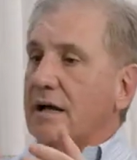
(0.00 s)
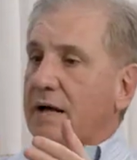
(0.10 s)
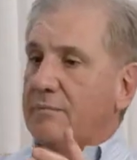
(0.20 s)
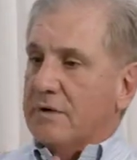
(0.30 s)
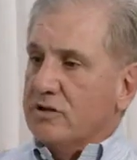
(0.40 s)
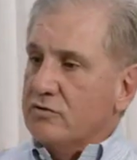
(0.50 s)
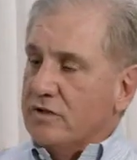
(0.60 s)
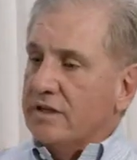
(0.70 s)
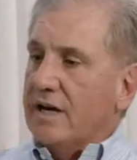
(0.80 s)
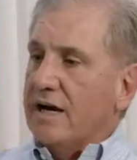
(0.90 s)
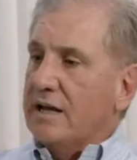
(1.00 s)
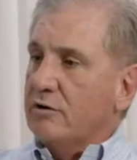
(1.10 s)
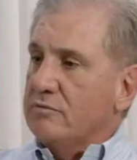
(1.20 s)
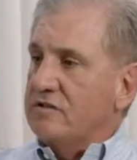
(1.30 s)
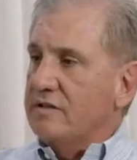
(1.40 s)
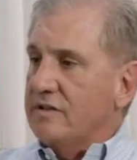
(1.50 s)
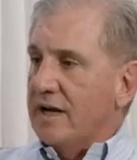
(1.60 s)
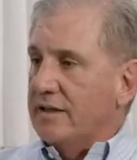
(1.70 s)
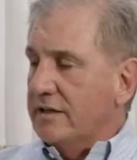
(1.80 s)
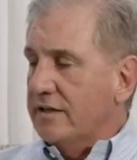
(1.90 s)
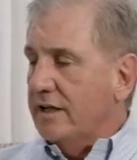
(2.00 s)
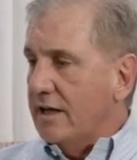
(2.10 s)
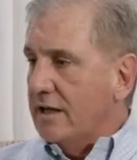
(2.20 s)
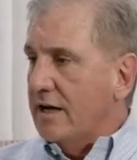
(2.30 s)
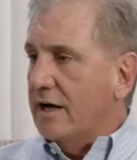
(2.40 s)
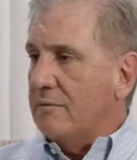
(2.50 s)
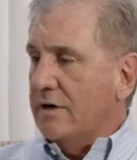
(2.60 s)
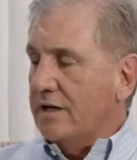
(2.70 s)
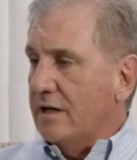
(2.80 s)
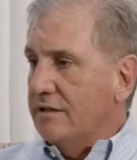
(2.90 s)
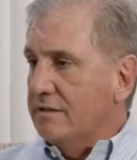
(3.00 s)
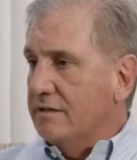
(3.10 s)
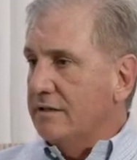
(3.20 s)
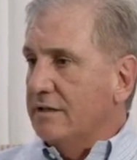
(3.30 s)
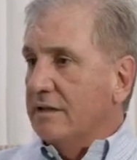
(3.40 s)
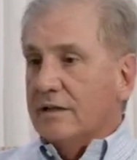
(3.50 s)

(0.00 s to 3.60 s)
a ah, prejudicar a obsidiada que era a Margarida